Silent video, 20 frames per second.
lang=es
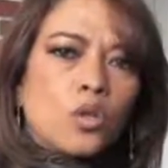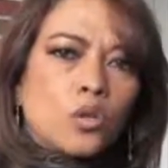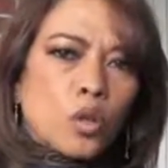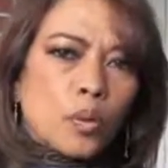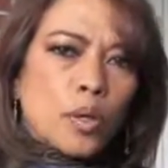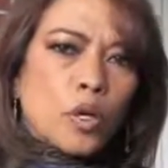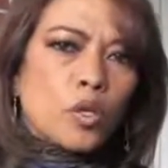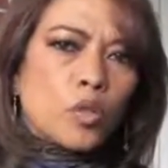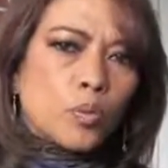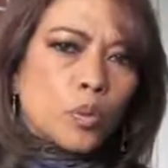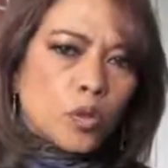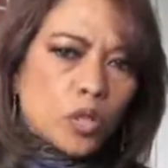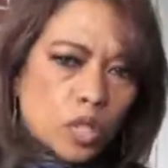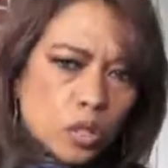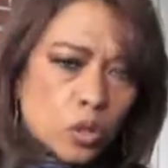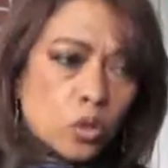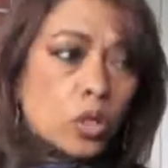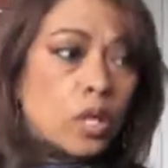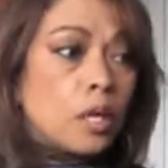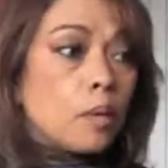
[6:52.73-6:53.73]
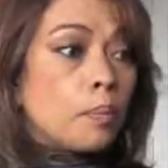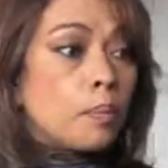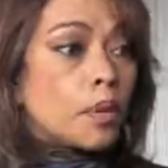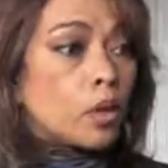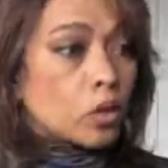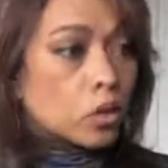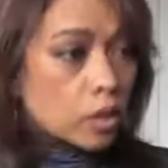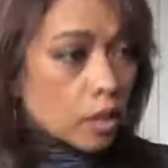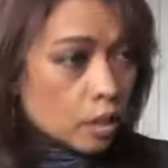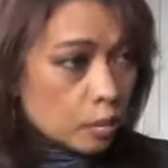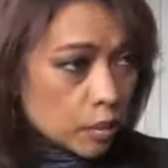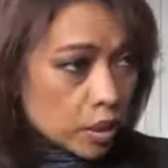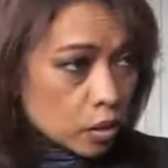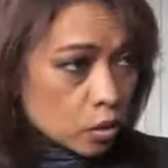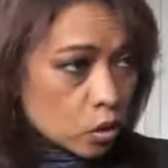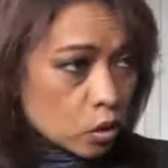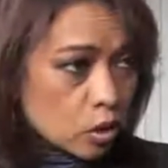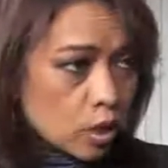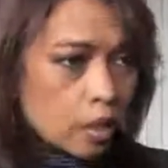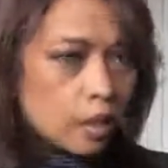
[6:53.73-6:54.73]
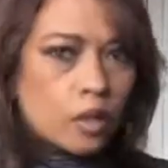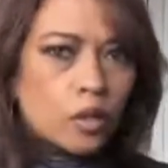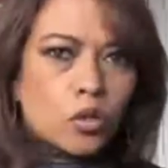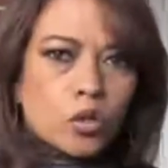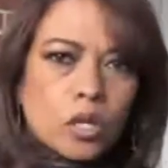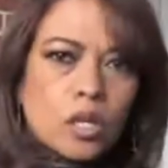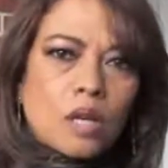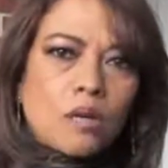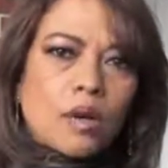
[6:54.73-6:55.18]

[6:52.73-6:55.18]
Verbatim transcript: sobre los procesos y procedimientos técnicos